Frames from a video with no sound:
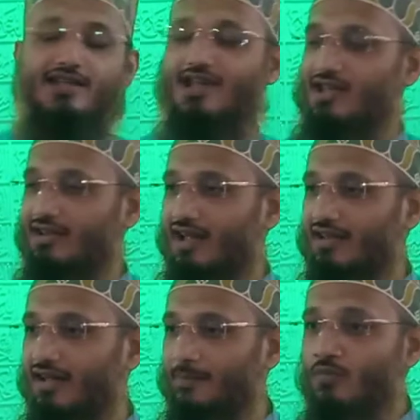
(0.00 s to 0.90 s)
खासा चलता
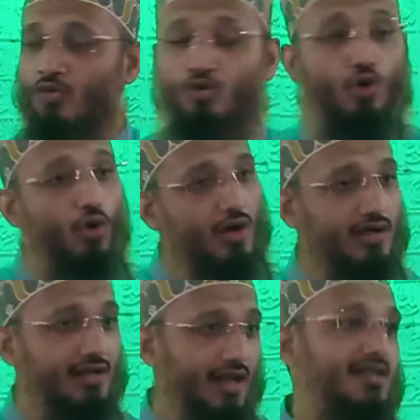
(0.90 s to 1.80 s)
था तो लोग
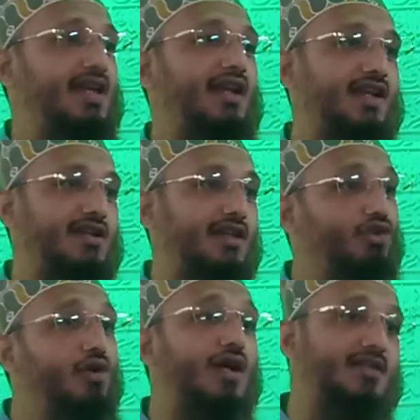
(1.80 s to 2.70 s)
कर्ज़ा ले
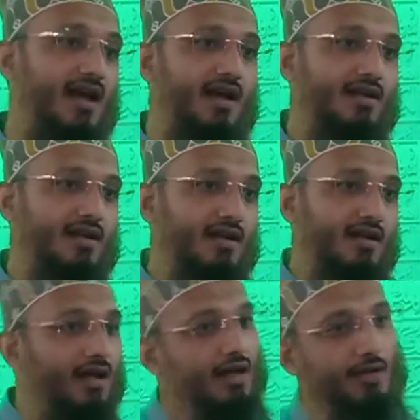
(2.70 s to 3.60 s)
जाते और कर्ज़ा
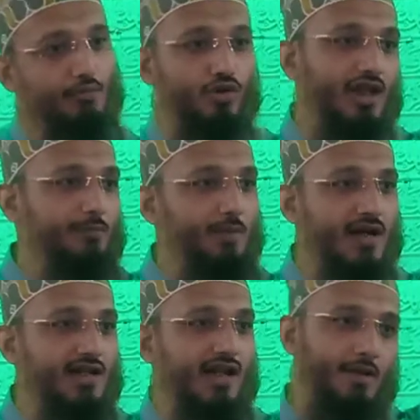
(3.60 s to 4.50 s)
हाँ, मुद्दत पर
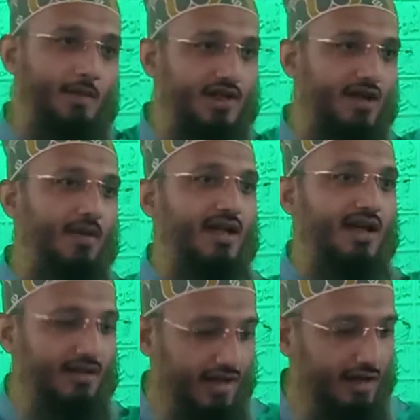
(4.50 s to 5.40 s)
ले जाते भाई छः
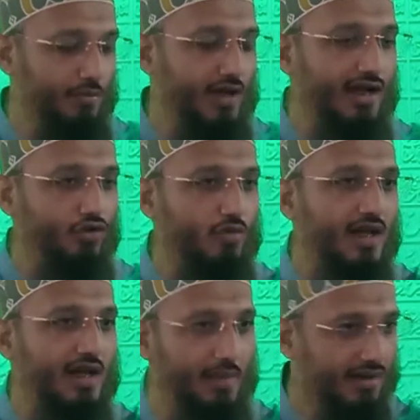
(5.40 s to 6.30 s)
महीना एक महीना दो
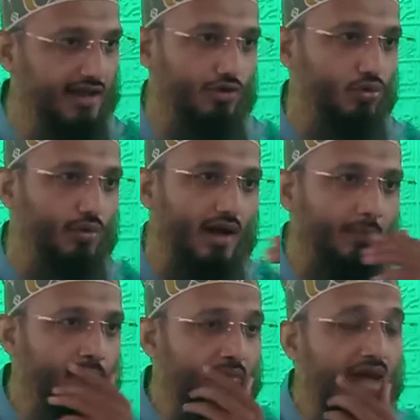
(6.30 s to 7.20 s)
महीने बाद दे दूँगा
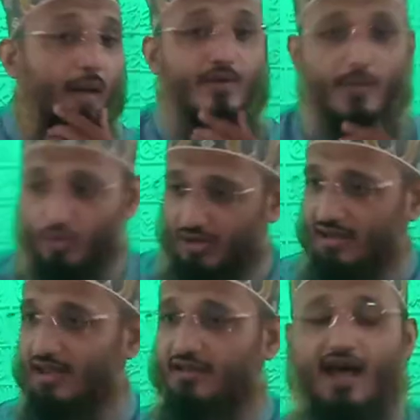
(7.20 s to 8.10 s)
अब जब
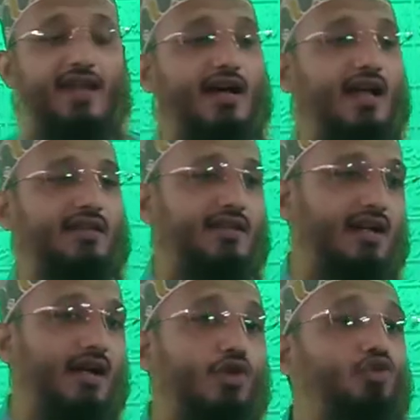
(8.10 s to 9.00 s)
मुद्दत की तारीख आती
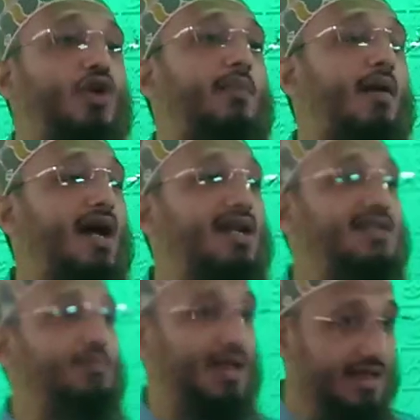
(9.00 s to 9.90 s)
ना तो इमाम
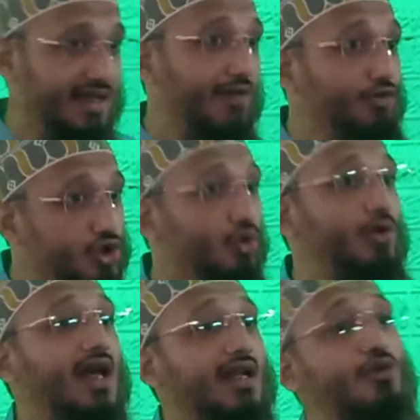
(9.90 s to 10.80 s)
आज़म कर्जा
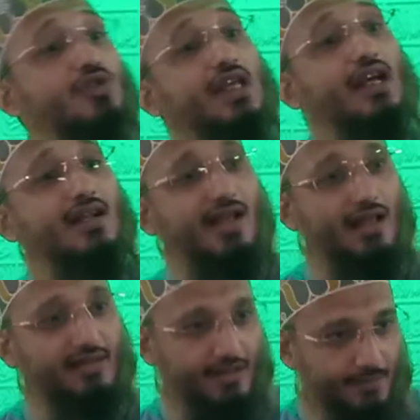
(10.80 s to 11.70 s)
वसूल करने उसके घर
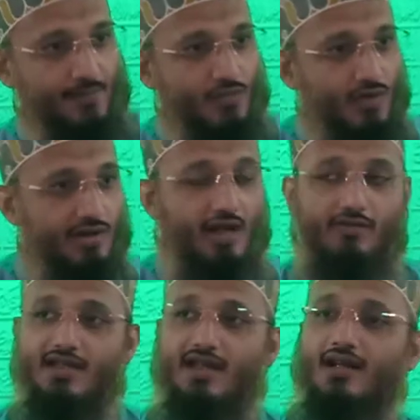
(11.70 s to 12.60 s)
जाते
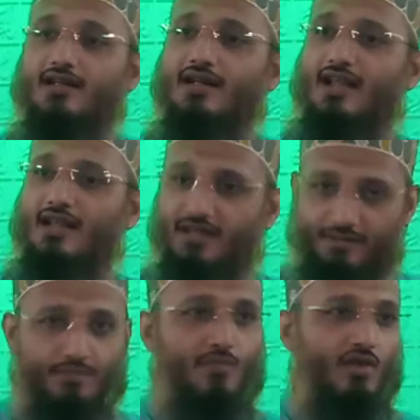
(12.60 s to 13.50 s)
दरवाज़ा खटखटाते
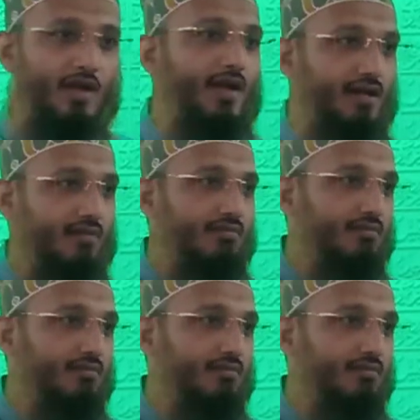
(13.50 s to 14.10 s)
कि भाई